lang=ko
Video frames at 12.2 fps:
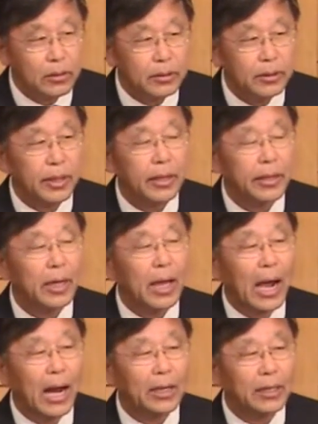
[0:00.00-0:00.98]
내게
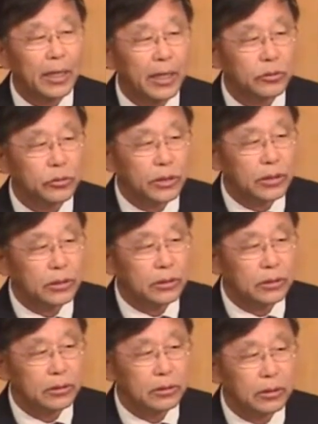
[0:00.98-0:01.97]
알게
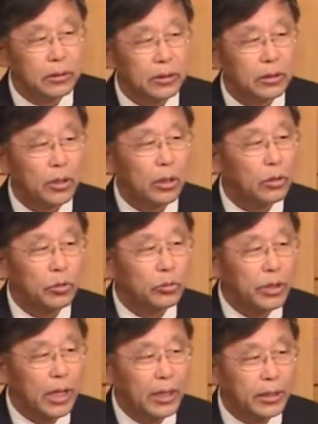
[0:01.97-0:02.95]
해주니는
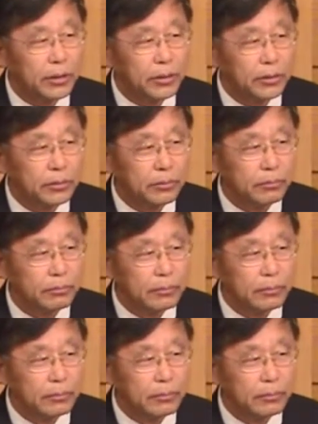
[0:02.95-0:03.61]
혈육이 아니요